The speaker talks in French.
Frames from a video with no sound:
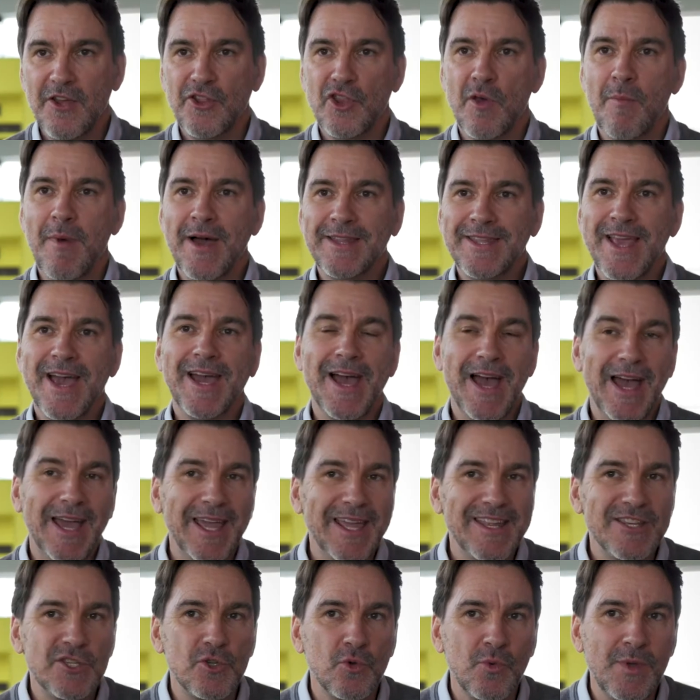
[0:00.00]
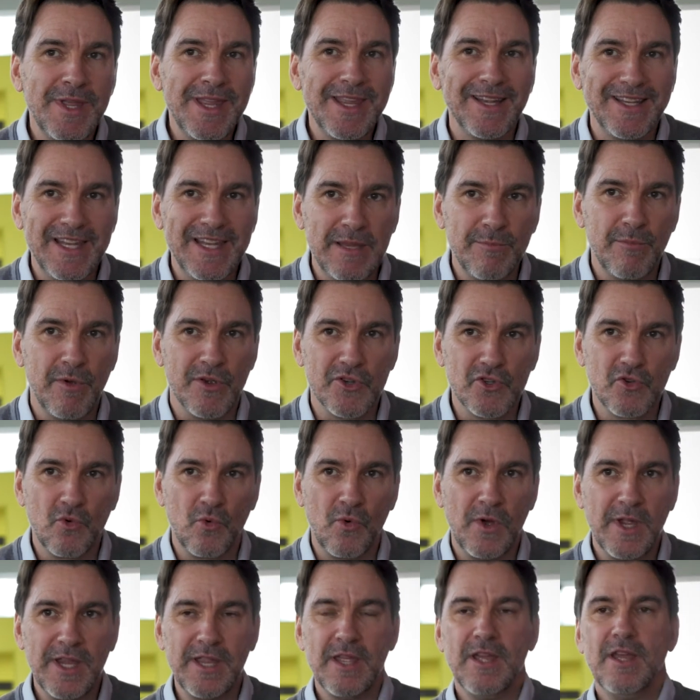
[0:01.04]
de manière à réduire les
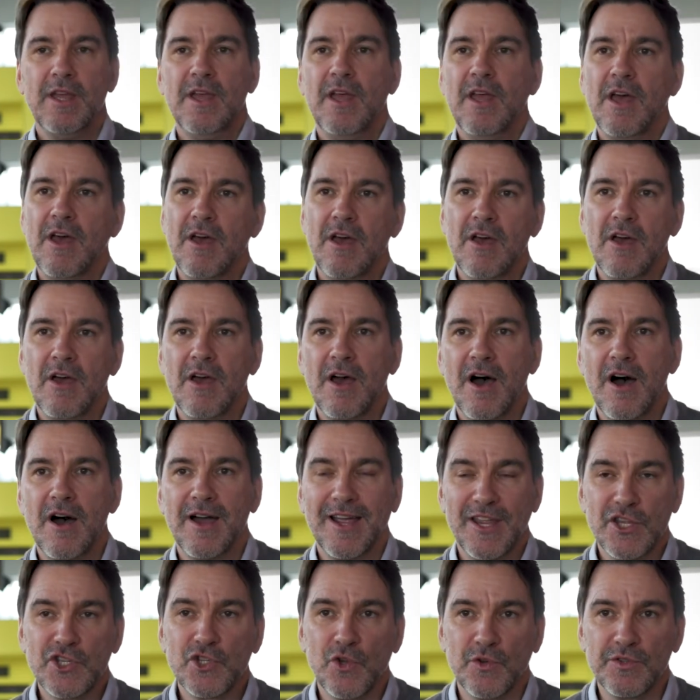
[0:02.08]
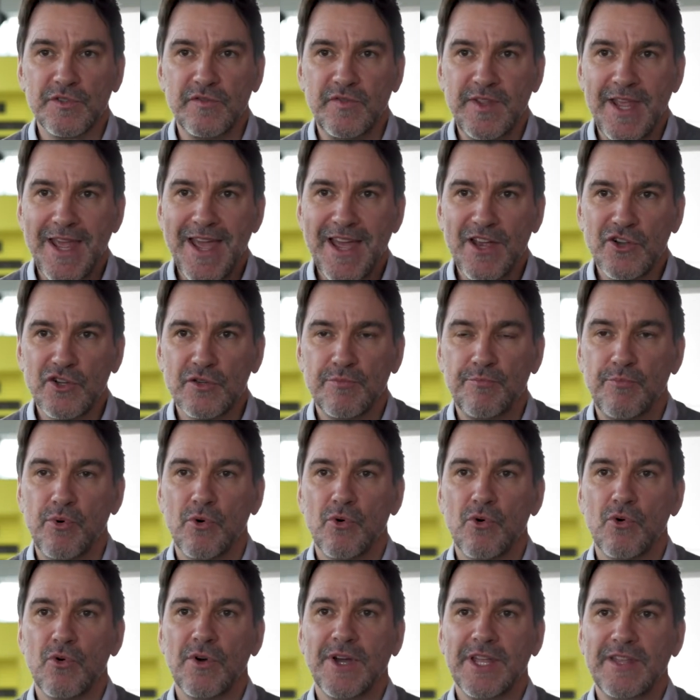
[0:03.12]
besoins euh, en ressources vierges
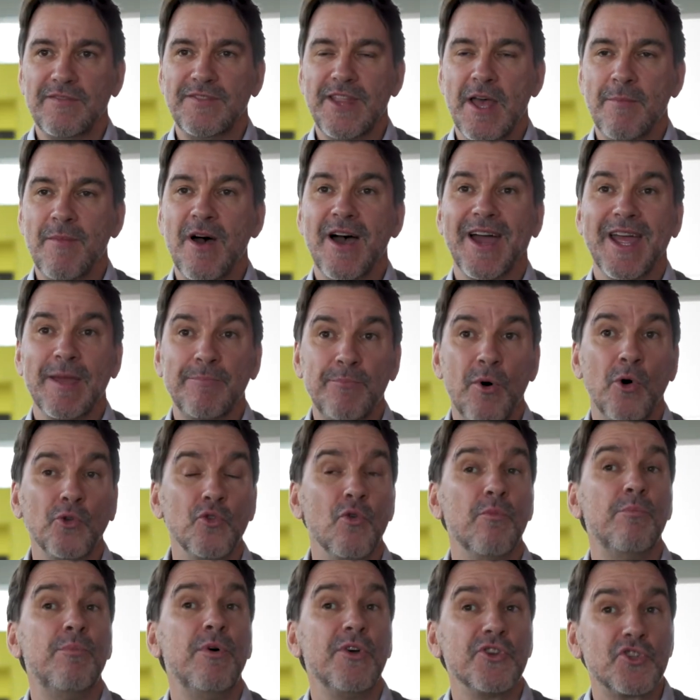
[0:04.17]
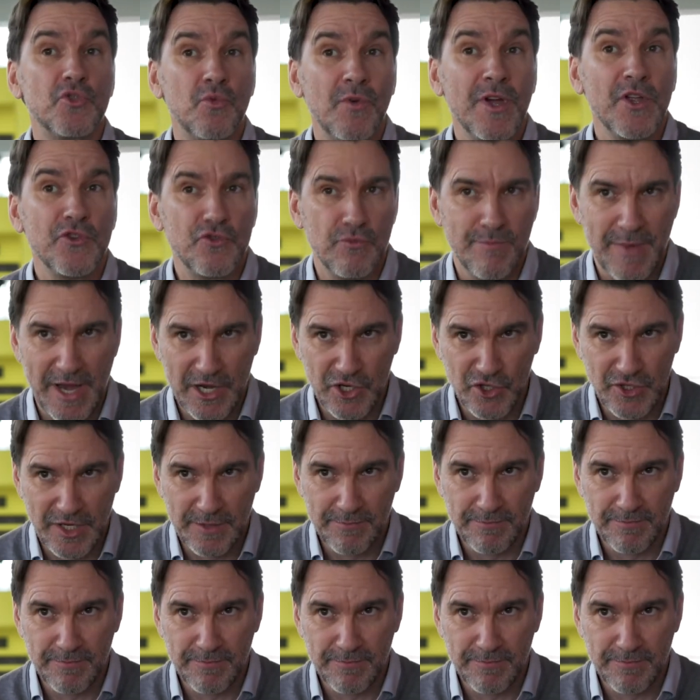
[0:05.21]
pour évidemment répondre aux besoins du marché.